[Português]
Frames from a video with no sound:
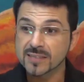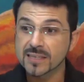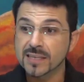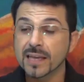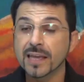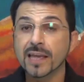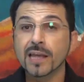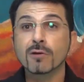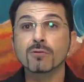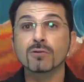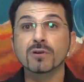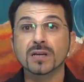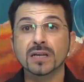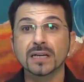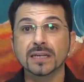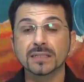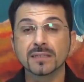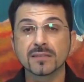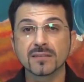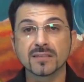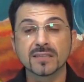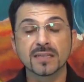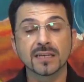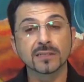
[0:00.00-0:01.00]
Se
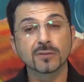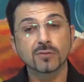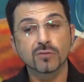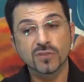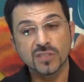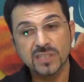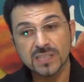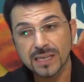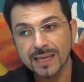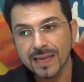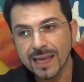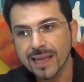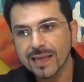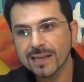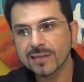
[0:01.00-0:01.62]
reorganizando, se